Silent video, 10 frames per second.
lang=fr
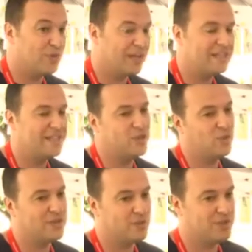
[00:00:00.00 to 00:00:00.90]
sont des classes qui
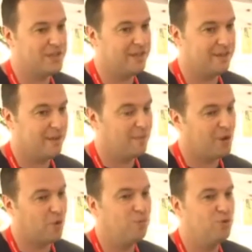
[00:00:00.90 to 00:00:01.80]
sont associées
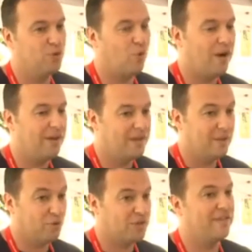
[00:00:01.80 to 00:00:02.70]
par groupe de trois
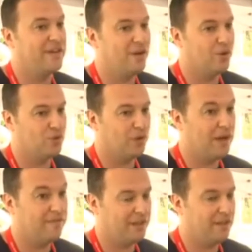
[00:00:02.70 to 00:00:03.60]
pour travailler
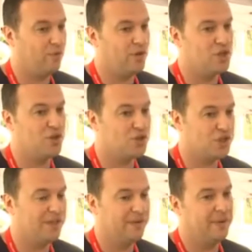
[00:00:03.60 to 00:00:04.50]
l'orthographe et qui vont
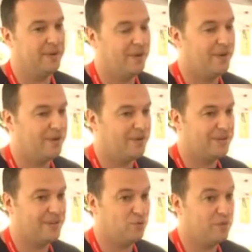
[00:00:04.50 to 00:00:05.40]
échanger
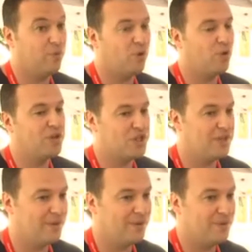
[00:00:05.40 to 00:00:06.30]
euh, des tweets pour
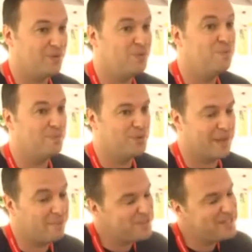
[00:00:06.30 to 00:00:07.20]
corriger un,
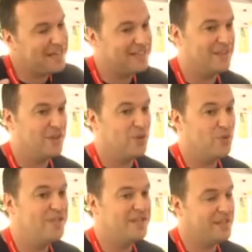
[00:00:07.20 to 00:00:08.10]
petit texte,
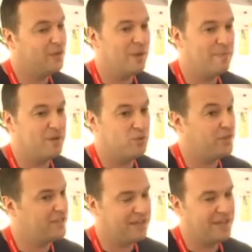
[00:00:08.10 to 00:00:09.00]
une dictée qu'on appelle
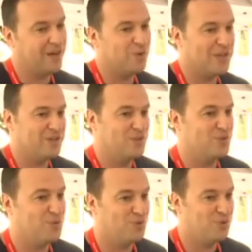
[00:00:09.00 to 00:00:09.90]
tuctée, qui est la
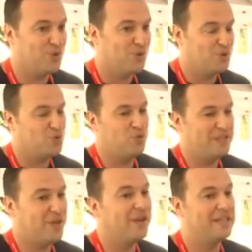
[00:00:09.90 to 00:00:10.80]
contraction de
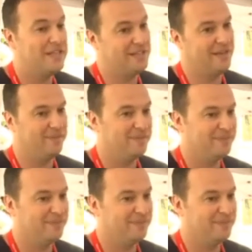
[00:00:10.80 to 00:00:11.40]
Twitter et dictée.